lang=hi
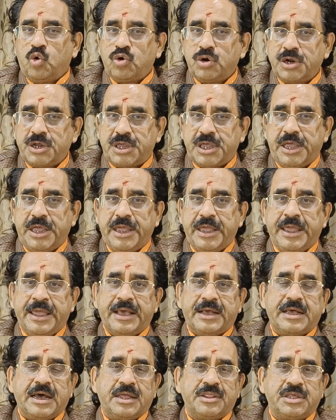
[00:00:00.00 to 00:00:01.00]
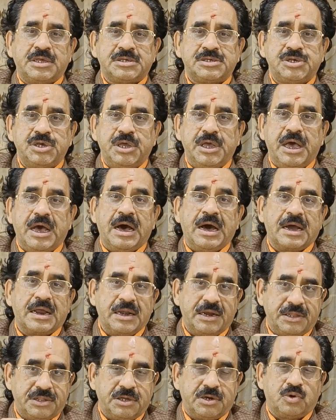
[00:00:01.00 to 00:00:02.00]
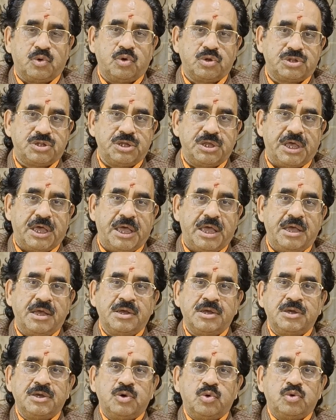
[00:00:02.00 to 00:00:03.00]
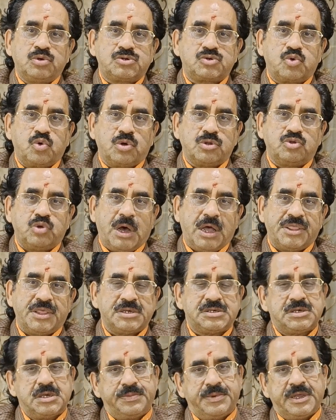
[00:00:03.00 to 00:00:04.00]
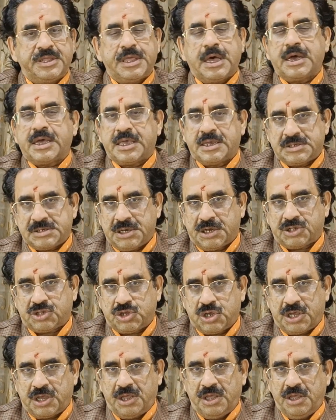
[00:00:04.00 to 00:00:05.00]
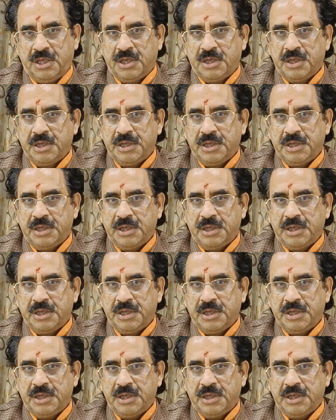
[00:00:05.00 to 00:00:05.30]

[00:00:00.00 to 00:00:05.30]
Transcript: उनकी एकादशी अगले दिन होती है उसको द्वादशी भेदा कह सकते हैं